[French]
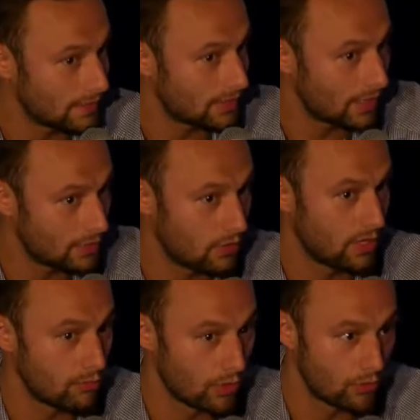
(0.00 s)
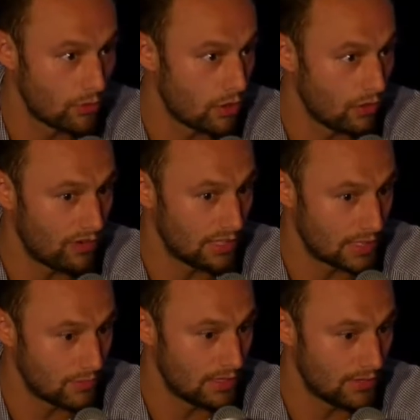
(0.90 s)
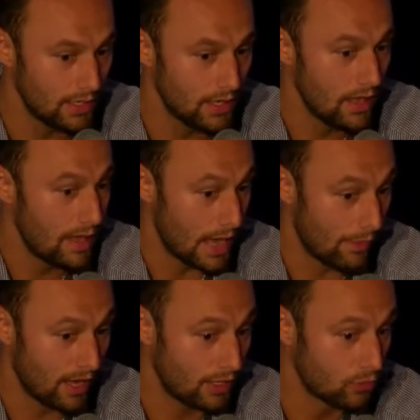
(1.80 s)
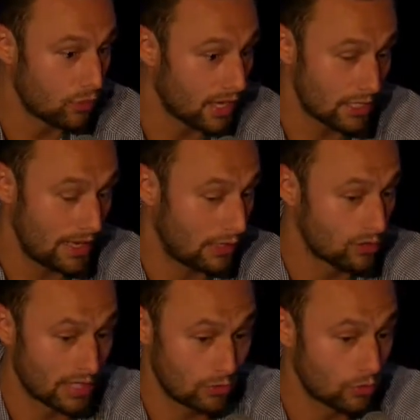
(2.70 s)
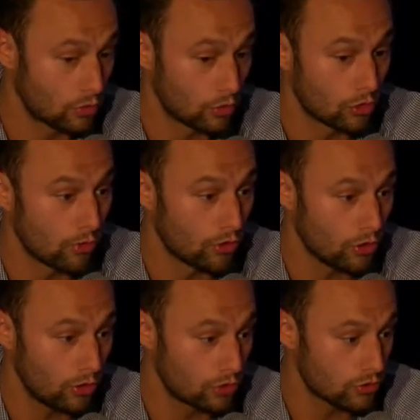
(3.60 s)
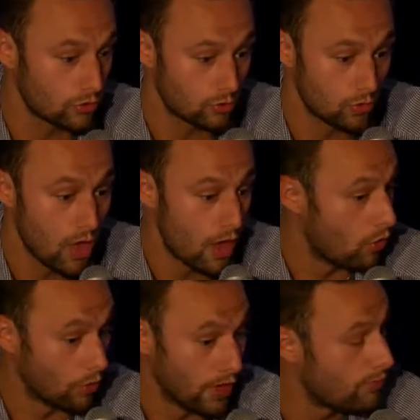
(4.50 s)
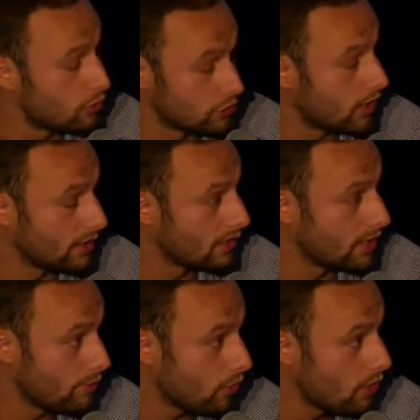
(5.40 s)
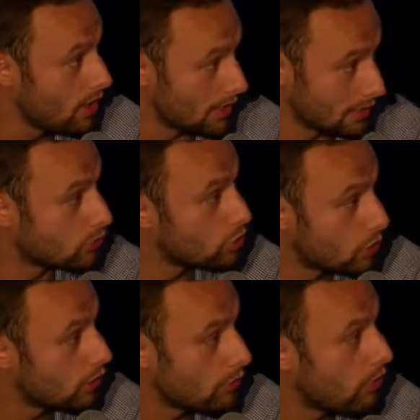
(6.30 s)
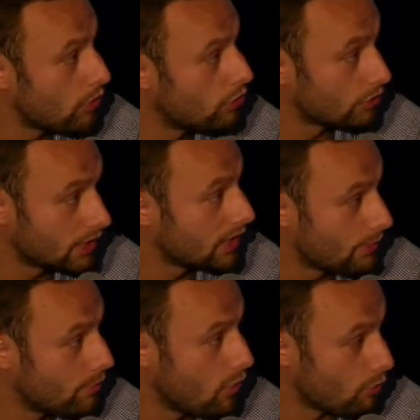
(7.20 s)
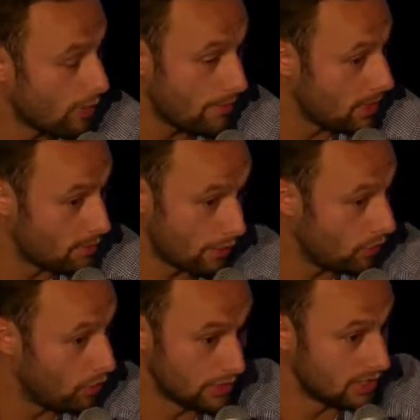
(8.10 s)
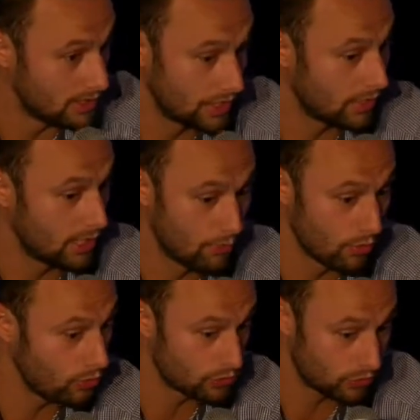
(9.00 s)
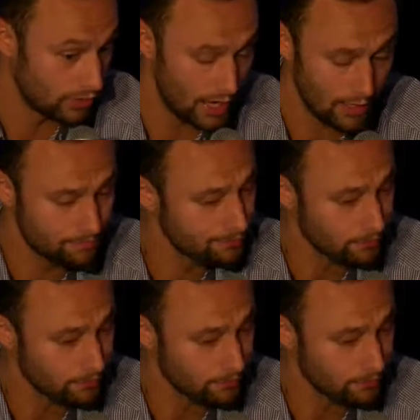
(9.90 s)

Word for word: intéressant d'un point de vue euh, flexibilité. Après, nous, on respecte le statut d'auto-entrepreneur dans le sens où on n'impose aucun équipement. Ils ont le choix de prendre notre équipement ou pas, mais ils peuvent utiliser un équipement standard.